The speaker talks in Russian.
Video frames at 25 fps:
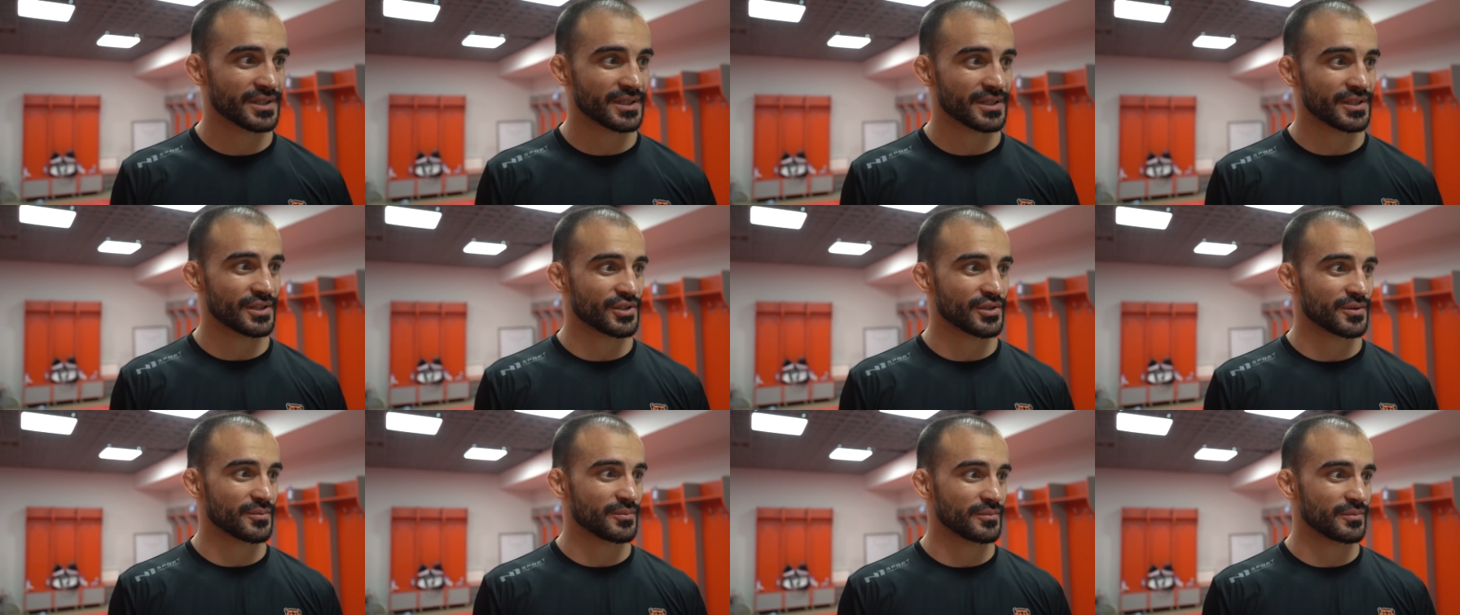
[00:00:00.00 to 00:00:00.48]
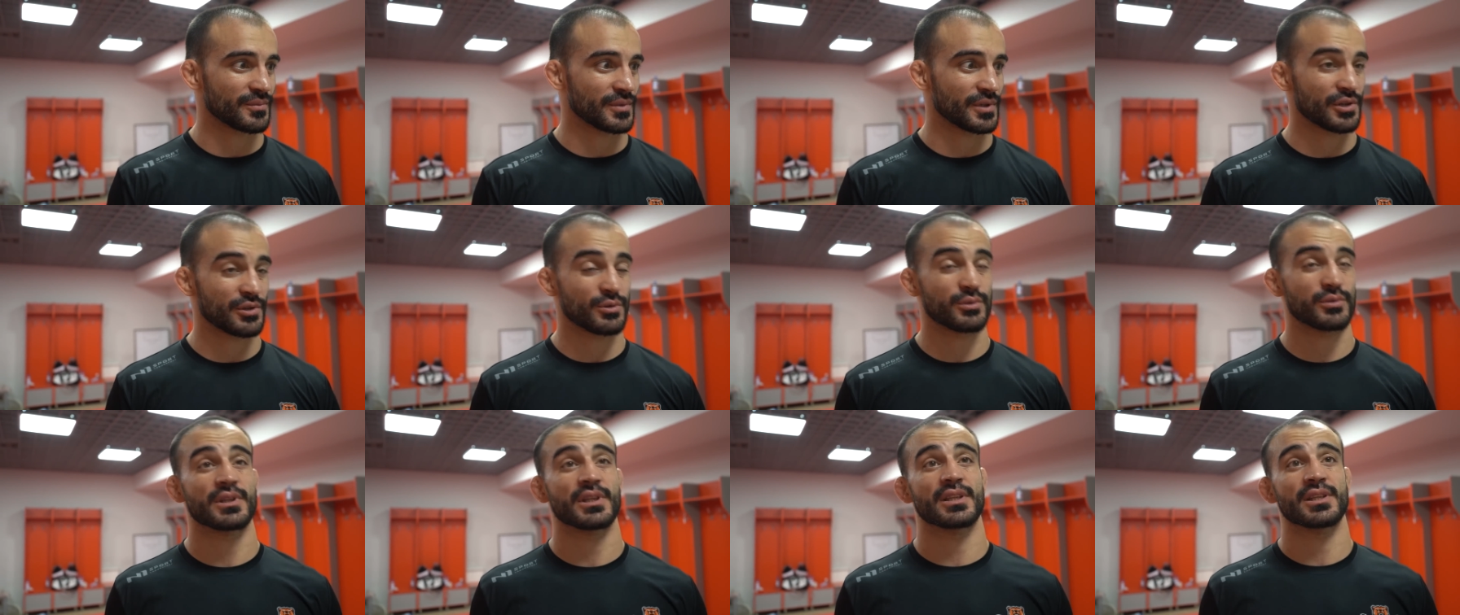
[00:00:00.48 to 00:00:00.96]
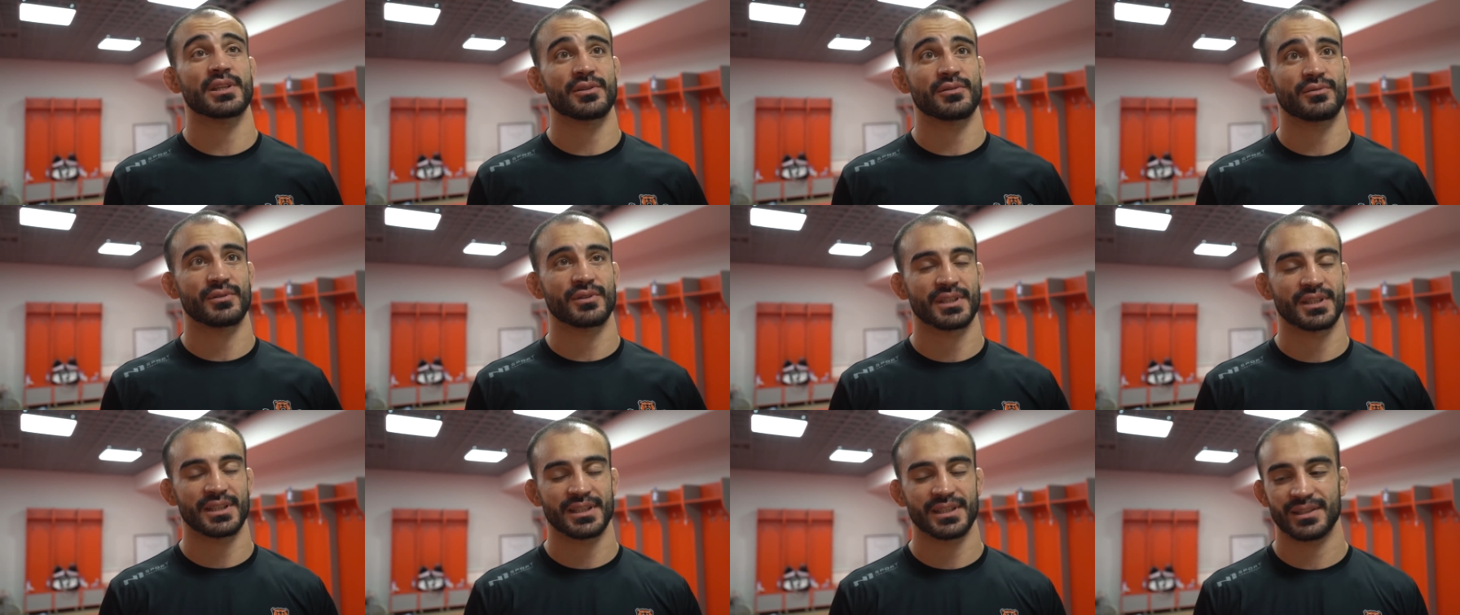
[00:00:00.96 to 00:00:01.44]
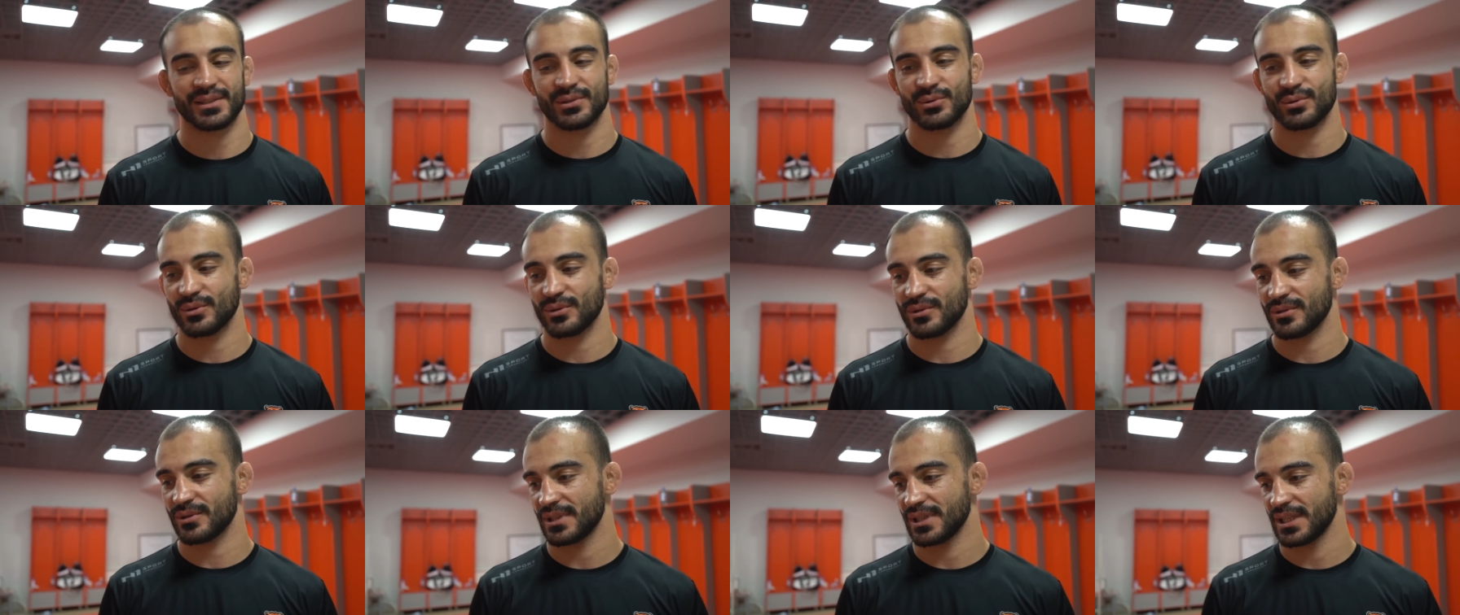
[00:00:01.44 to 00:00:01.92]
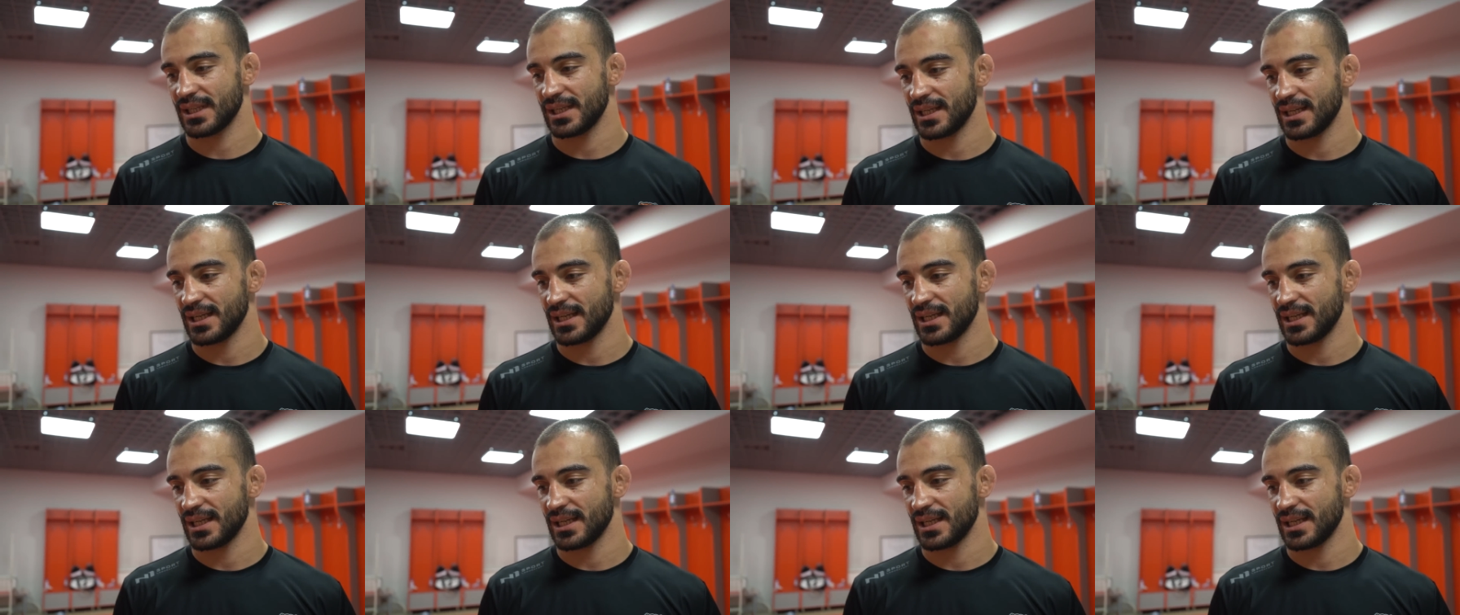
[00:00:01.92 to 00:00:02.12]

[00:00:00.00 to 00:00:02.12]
скажем, результативно, да, но,